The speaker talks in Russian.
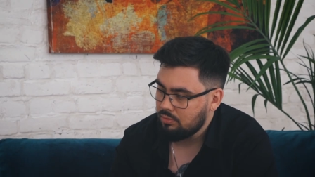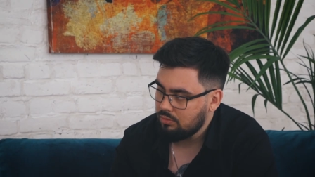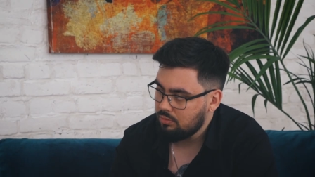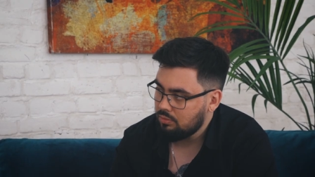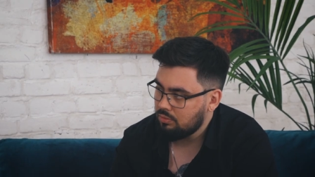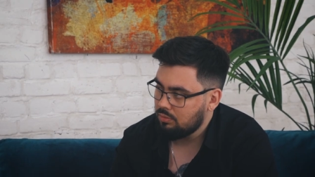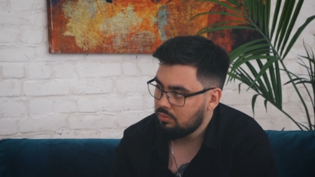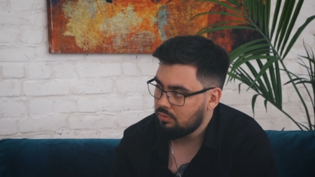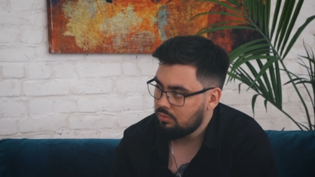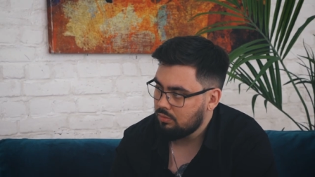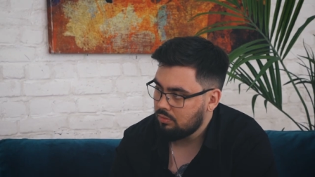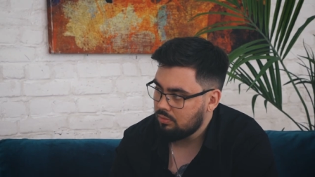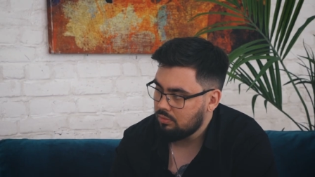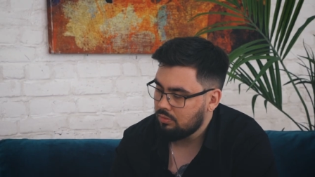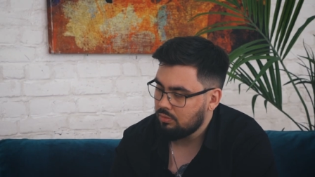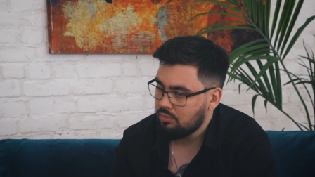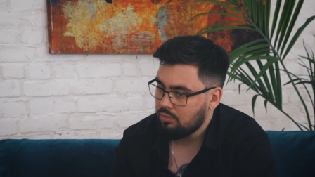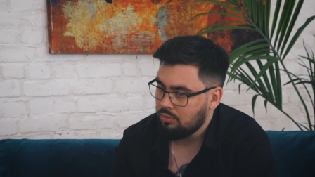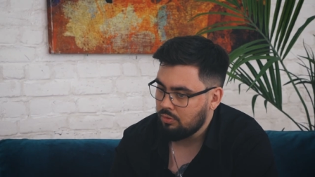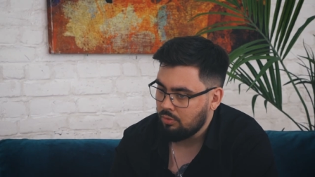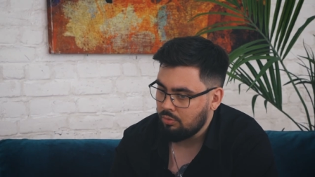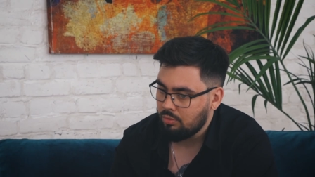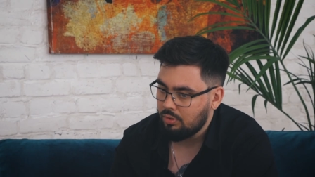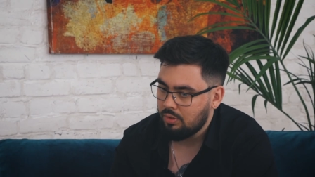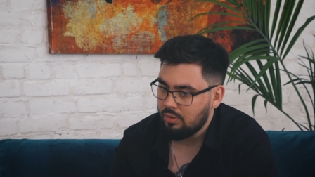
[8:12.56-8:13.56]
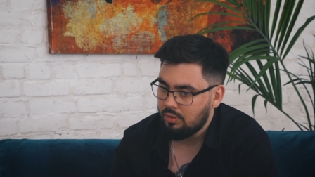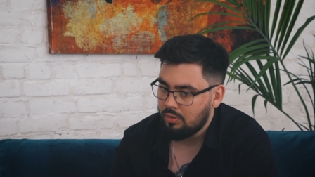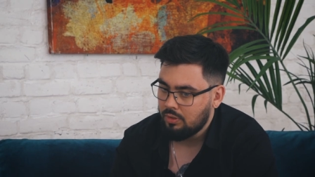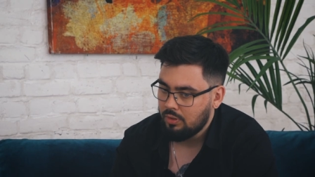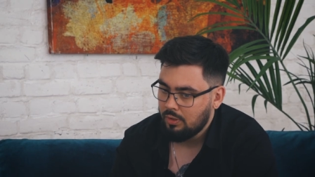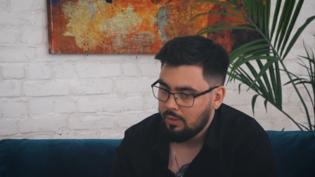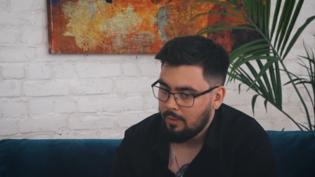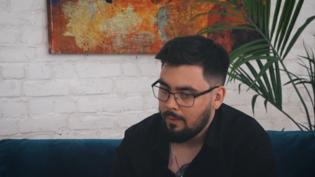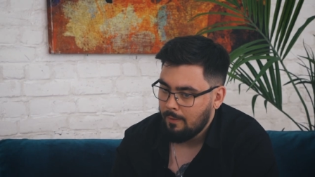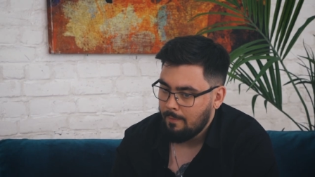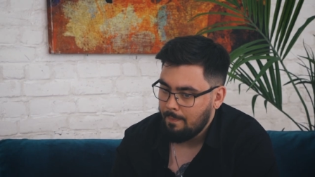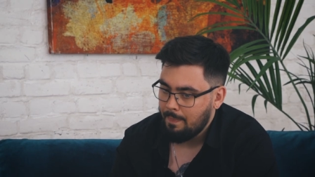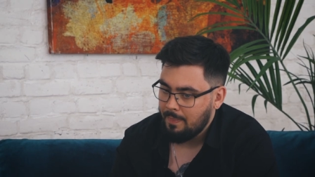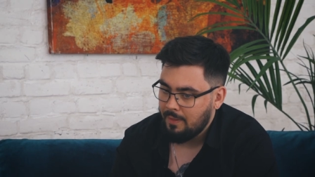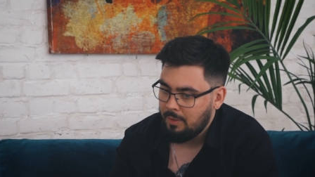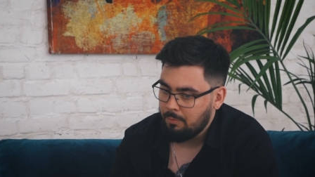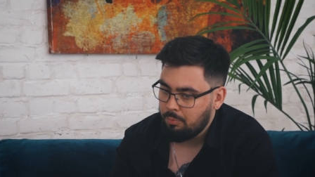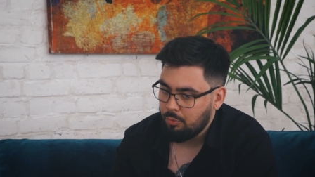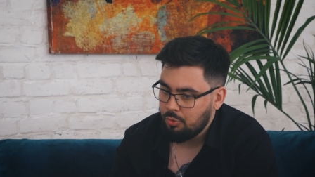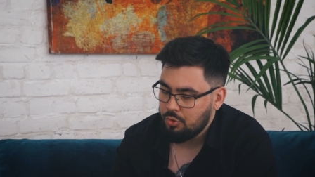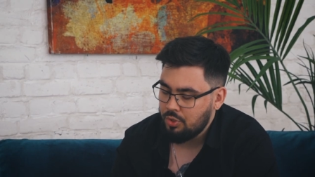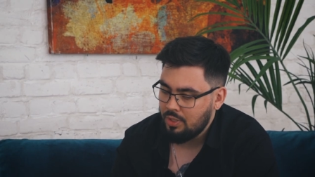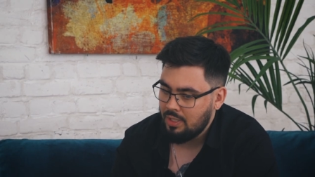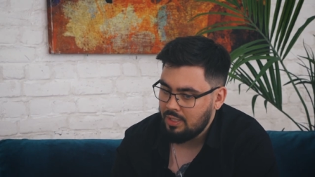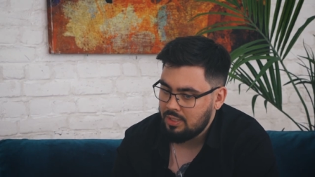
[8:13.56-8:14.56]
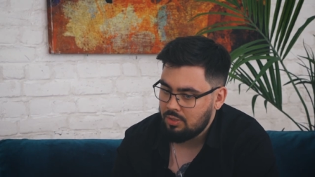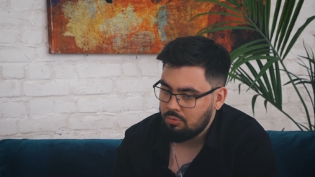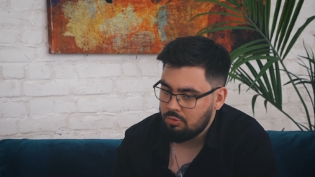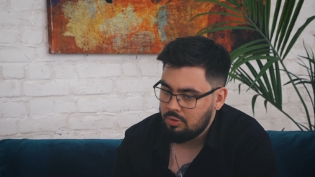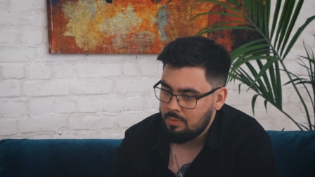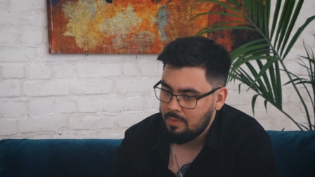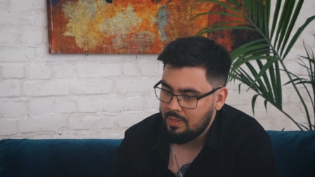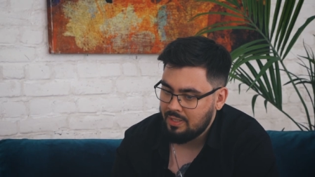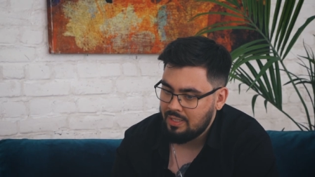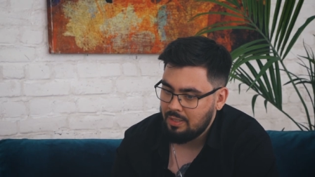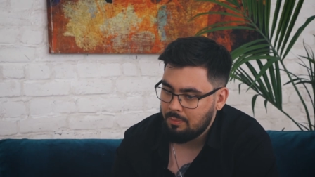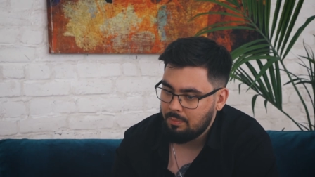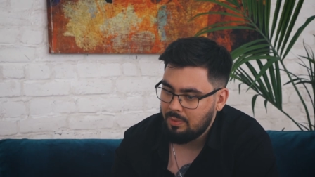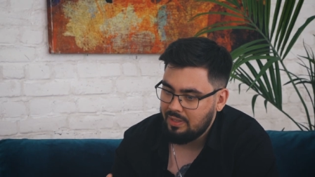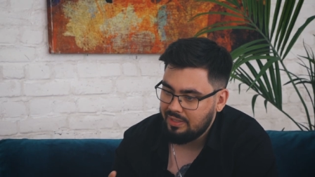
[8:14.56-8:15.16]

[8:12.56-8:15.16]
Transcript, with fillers: да? Круто. И получается у тебя как